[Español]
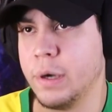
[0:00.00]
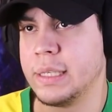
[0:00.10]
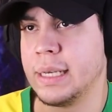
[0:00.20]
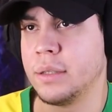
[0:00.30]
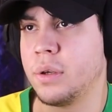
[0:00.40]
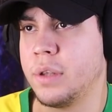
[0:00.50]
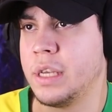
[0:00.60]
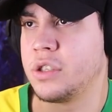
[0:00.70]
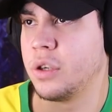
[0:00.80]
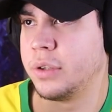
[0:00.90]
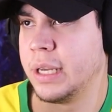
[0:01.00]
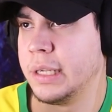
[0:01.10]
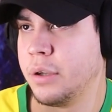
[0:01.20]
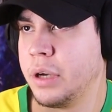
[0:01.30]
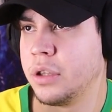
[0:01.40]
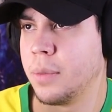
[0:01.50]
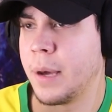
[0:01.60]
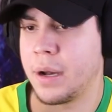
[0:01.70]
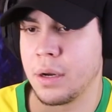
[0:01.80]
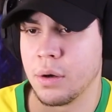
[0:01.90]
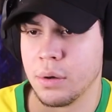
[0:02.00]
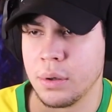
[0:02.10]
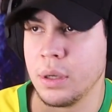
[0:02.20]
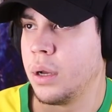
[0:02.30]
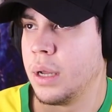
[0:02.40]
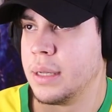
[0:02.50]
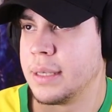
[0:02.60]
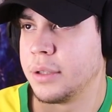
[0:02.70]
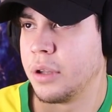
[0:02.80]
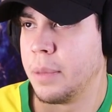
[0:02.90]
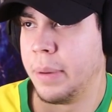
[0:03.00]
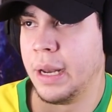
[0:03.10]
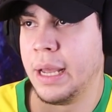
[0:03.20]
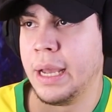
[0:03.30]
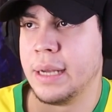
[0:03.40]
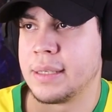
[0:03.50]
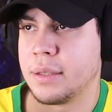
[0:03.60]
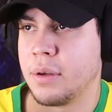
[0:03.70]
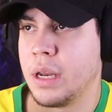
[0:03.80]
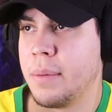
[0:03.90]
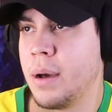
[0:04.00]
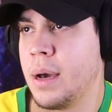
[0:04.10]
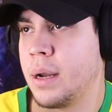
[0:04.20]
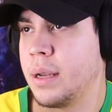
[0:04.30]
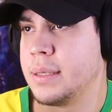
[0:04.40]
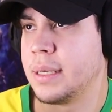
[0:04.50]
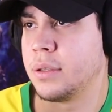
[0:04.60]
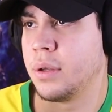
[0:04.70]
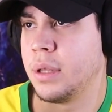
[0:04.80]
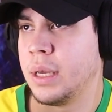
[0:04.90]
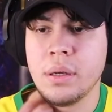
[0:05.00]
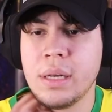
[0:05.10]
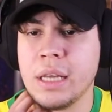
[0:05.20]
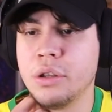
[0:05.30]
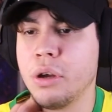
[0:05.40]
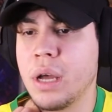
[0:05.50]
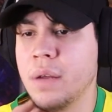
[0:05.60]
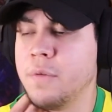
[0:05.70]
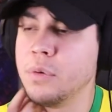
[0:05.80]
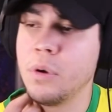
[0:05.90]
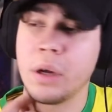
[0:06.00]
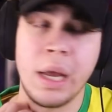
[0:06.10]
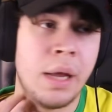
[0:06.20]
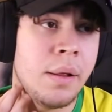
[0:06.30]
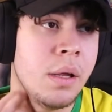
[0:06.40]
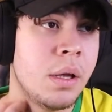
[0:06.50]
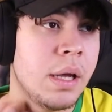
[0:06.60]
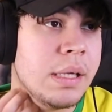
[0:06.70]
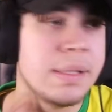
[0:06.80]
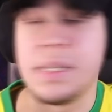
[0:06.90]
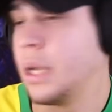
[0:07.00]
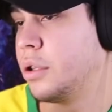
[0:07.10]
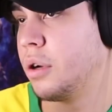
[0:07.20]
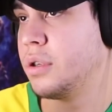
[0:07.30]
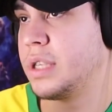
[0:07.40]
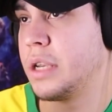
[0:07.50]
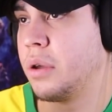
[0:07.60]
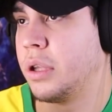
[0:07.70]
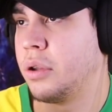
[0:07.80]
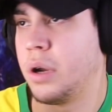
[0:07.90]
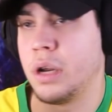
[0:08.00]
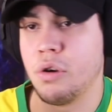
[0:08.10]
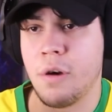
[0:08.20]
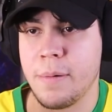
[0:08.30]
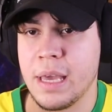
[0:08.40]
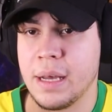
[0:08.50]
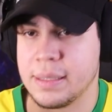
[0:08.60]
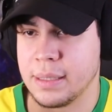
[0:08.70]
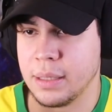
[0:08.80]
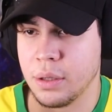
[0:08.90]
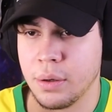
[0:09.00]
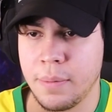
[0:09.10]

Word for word: el Santos de Soteldo y Tomás Rincón. El Santos de Pelé, el Santos de Neymar, el Santos de la historia del fútbol que en 111 años de historia no había descendido.